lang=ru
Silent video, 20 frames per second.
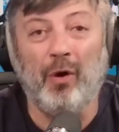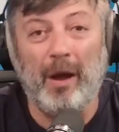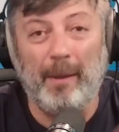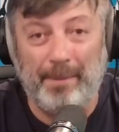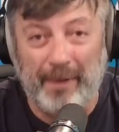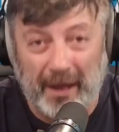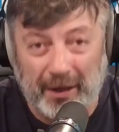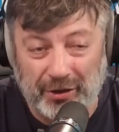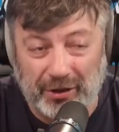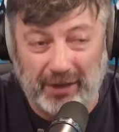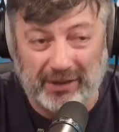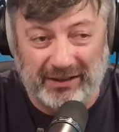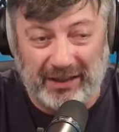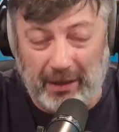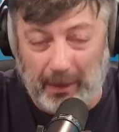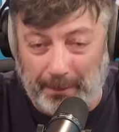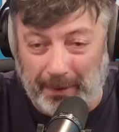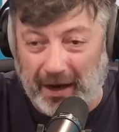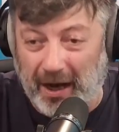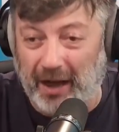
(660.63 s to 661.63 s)
Но, опять
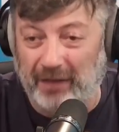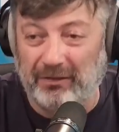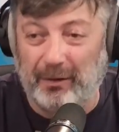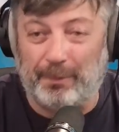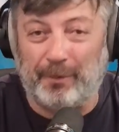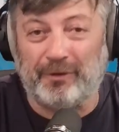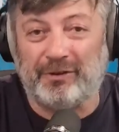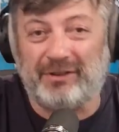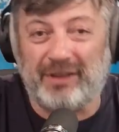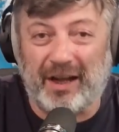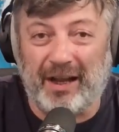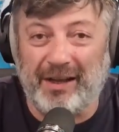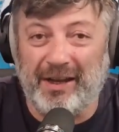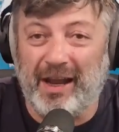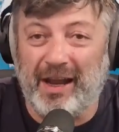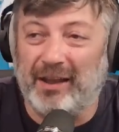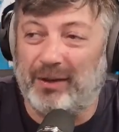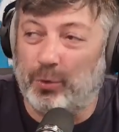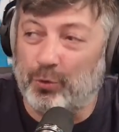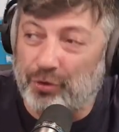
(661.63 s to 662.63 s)
же, оставим пока этот вопрос в
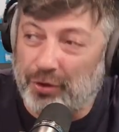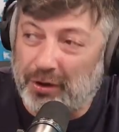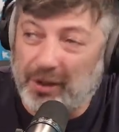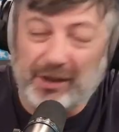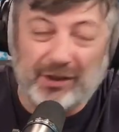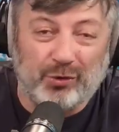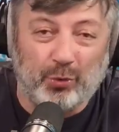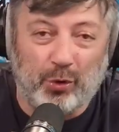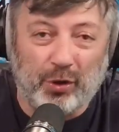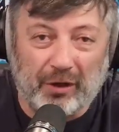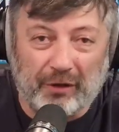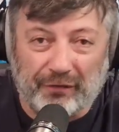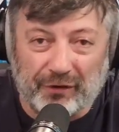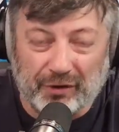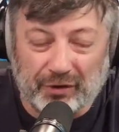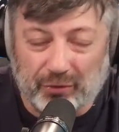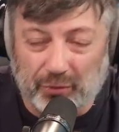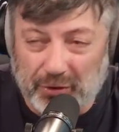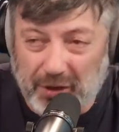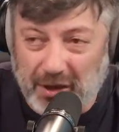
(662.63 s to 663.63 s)
стороне, это уже для историков